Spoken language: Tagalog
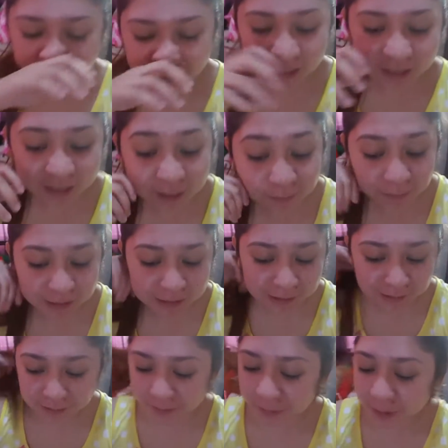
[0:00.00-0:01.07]
Dinala niya pa
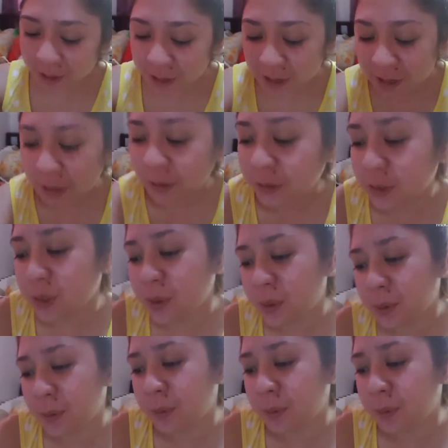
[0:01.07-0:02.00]
dito. So,